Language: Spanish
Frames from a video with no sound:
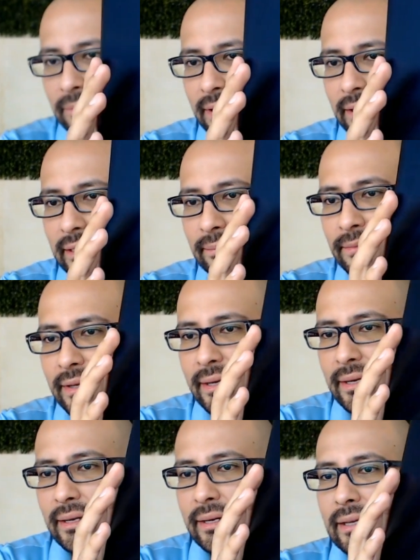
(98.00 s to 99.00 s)
pueden ver aquí.
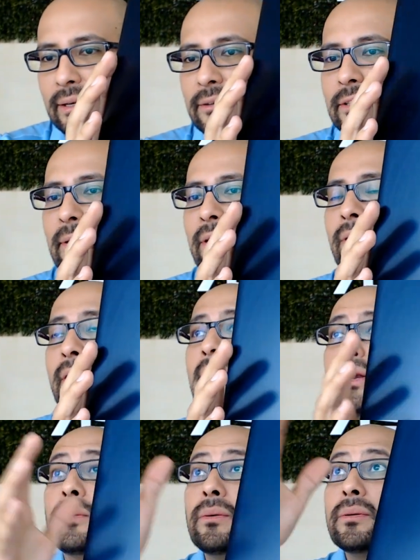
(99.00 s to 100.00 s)
Inclusive con la